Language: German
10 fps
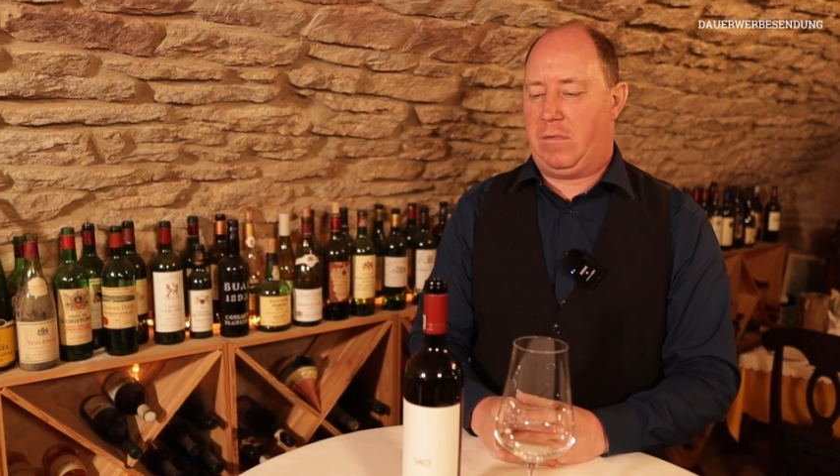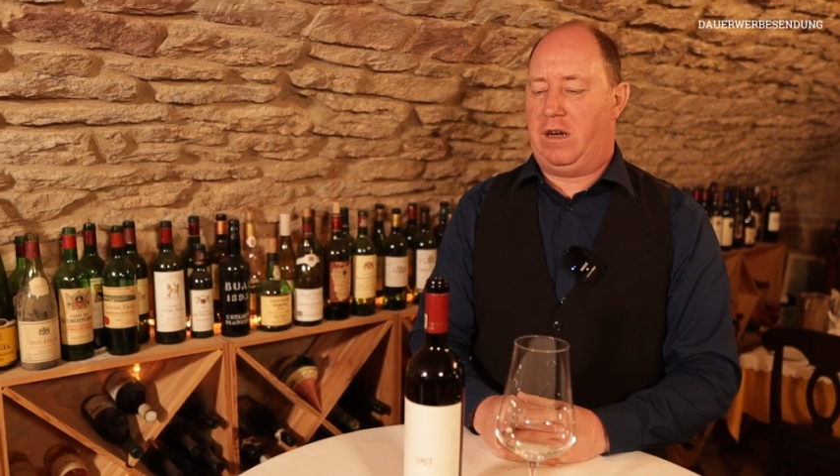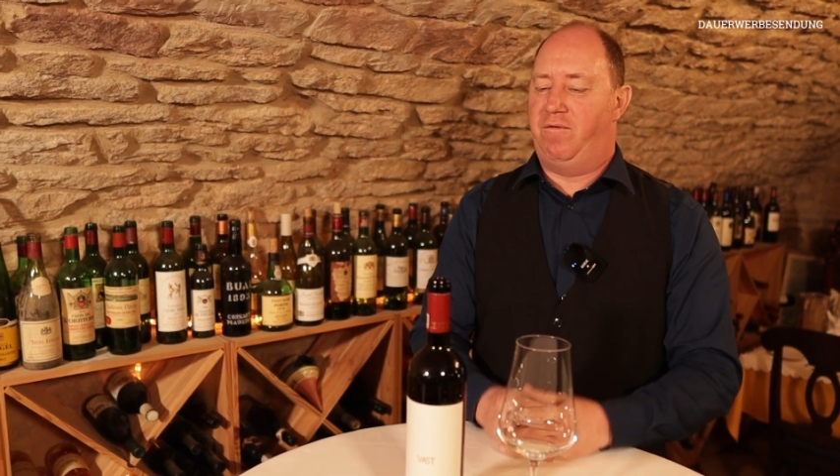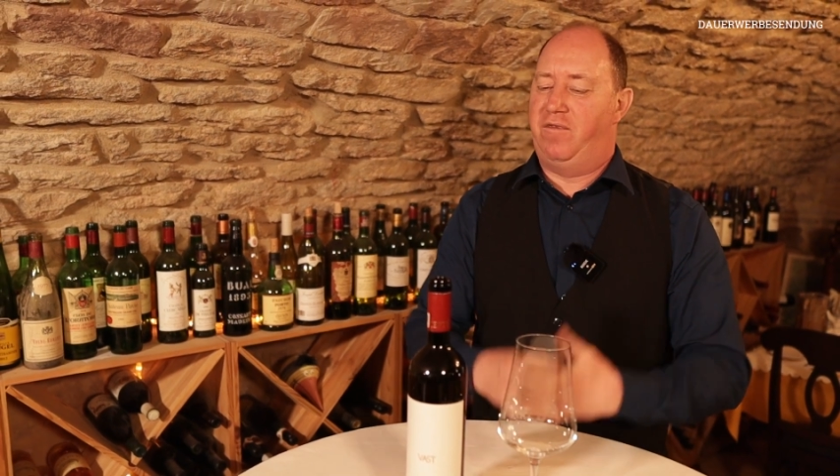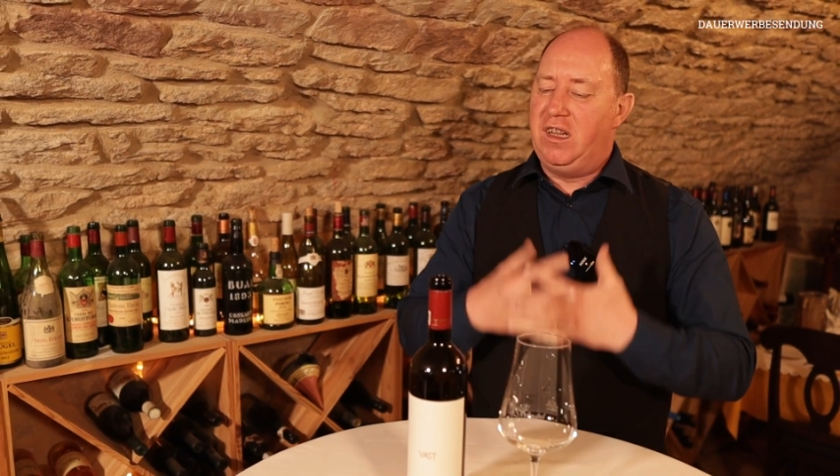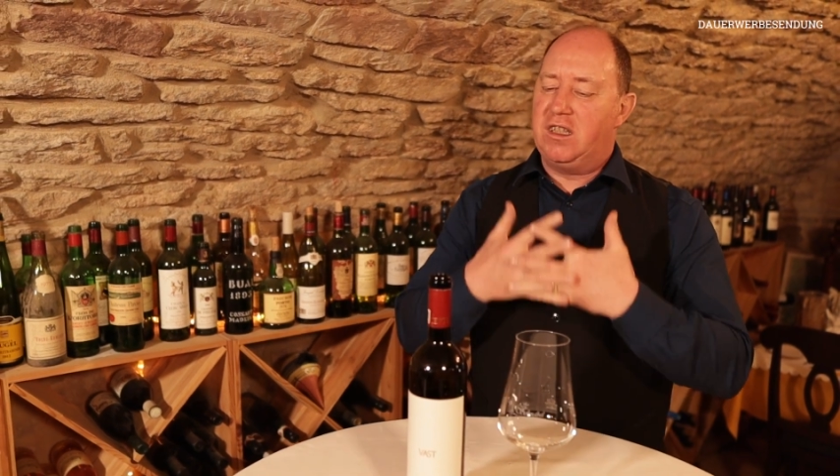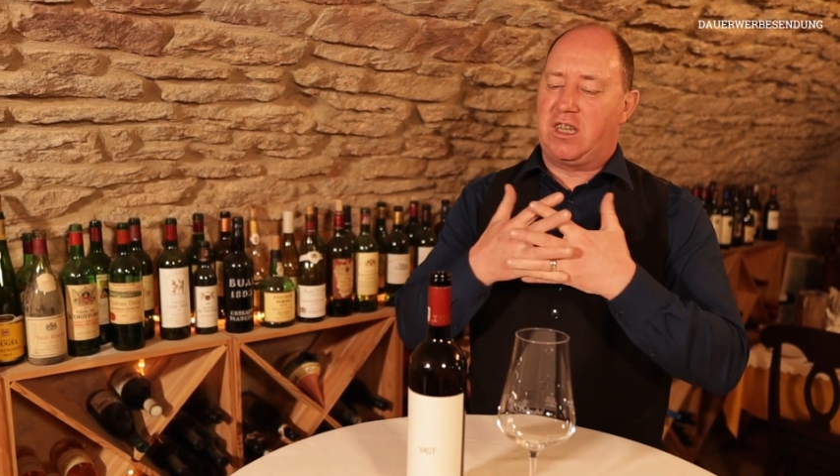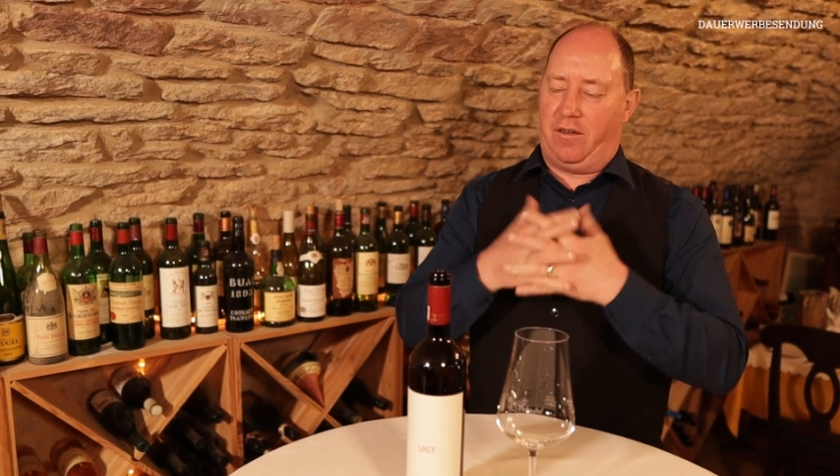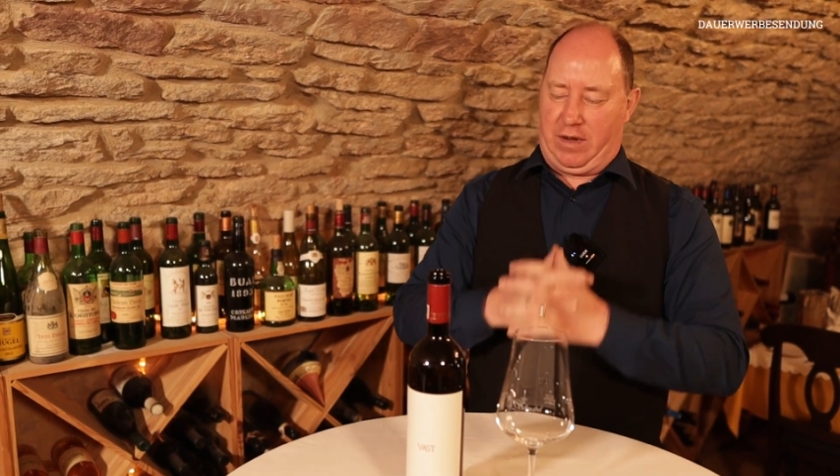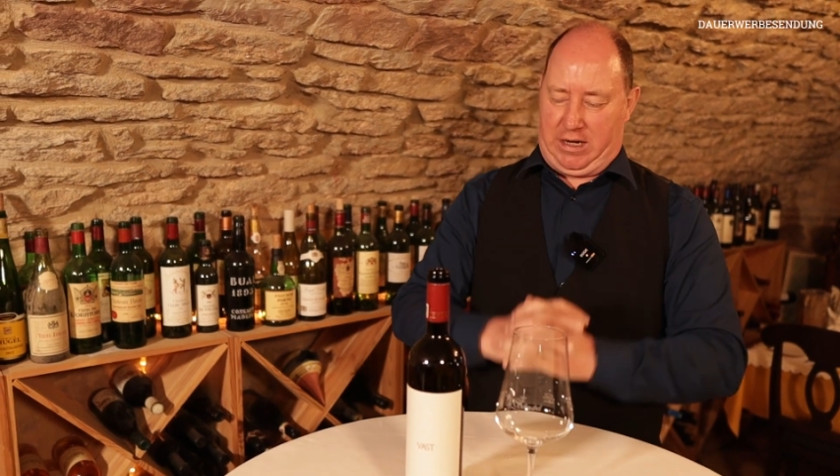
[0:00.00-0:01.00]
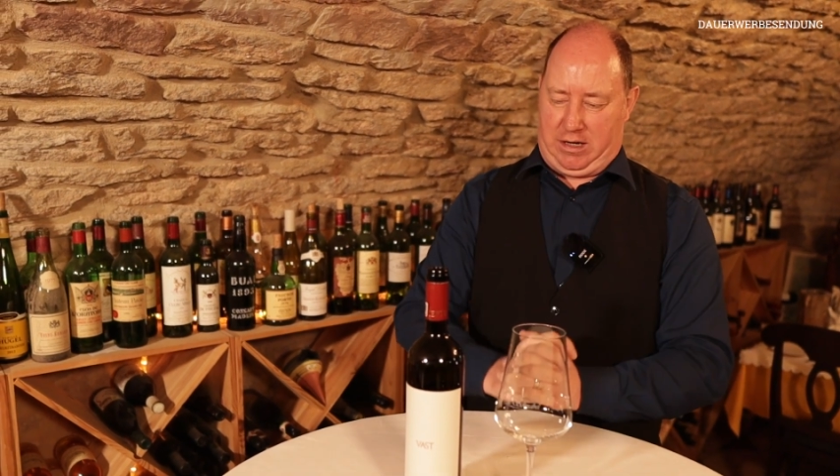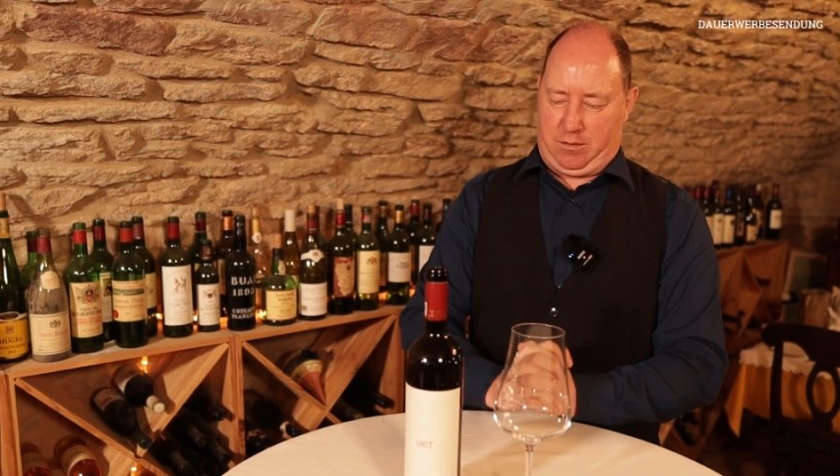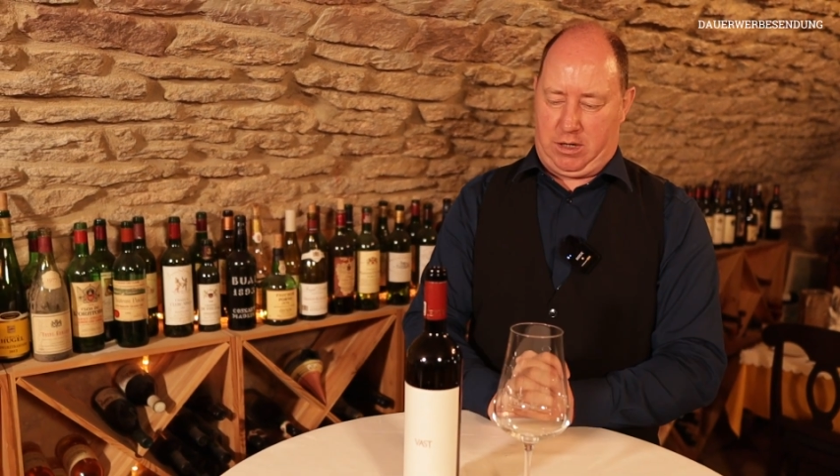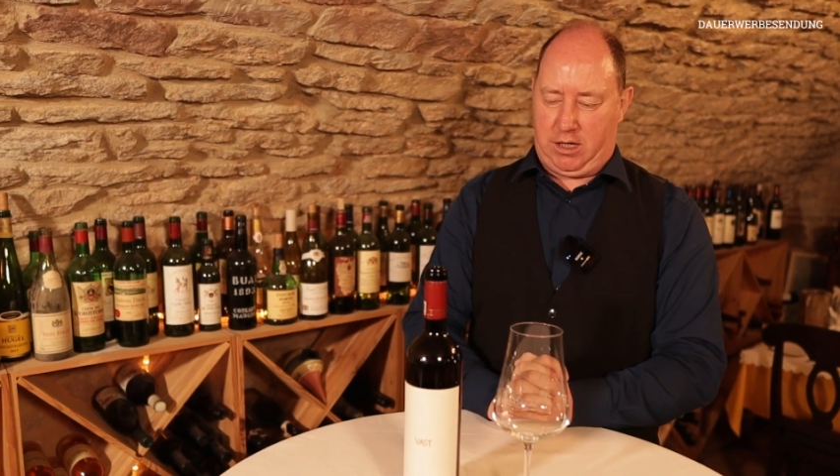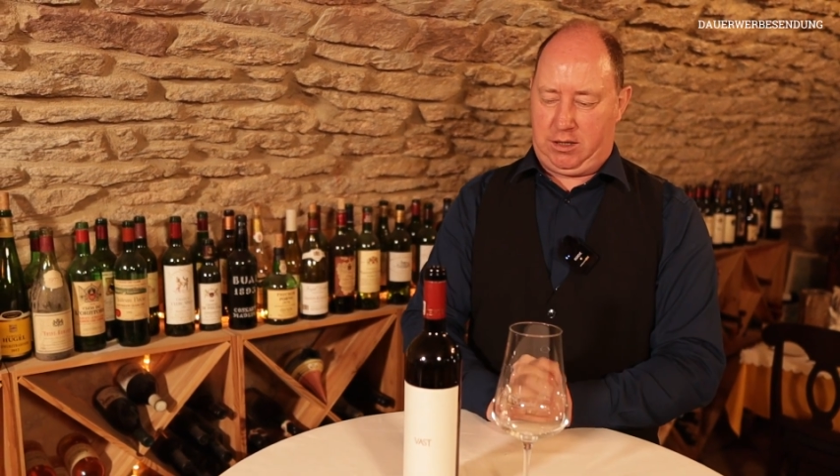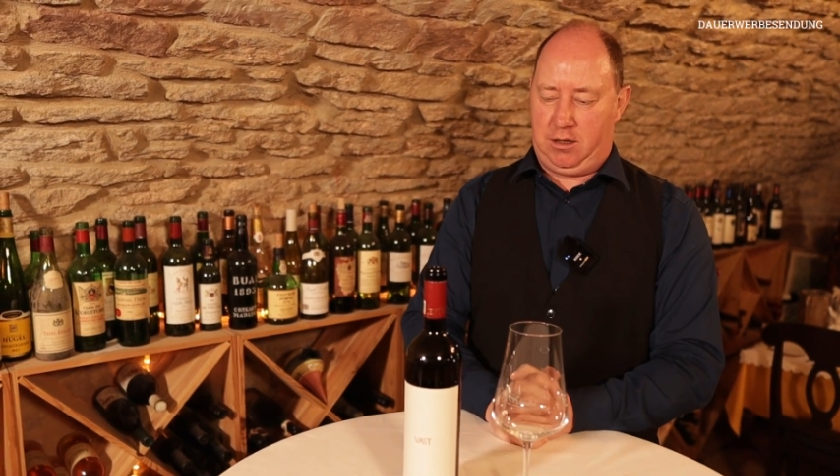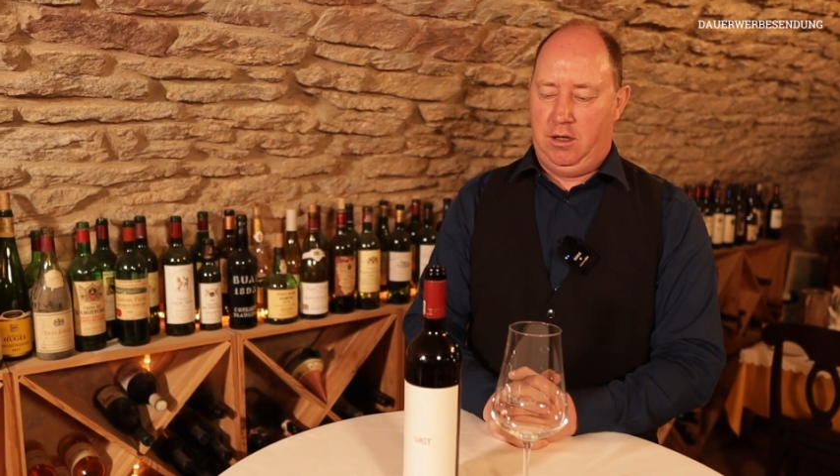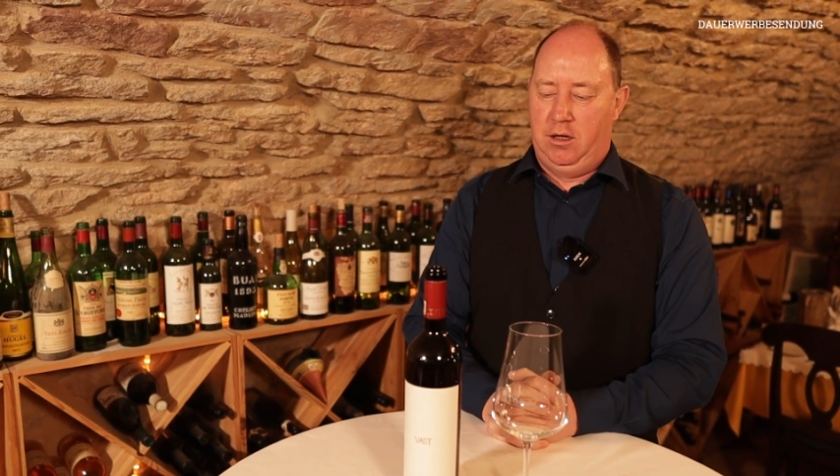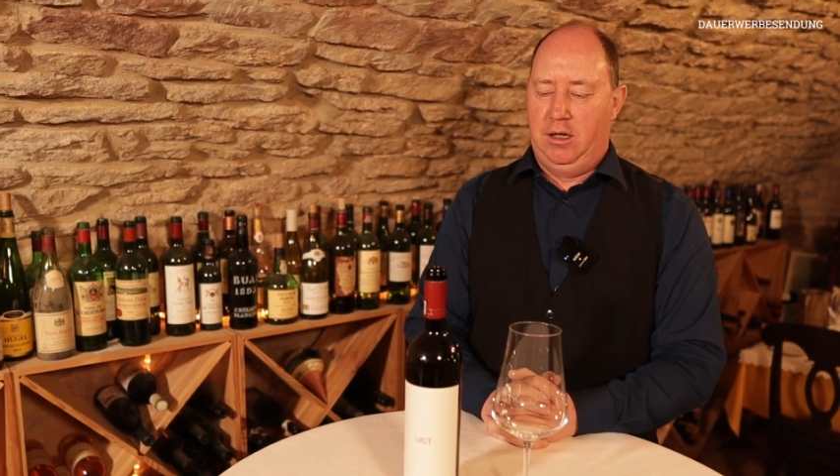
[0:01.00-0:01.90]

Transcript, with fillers: einen Winzerwein gemacht,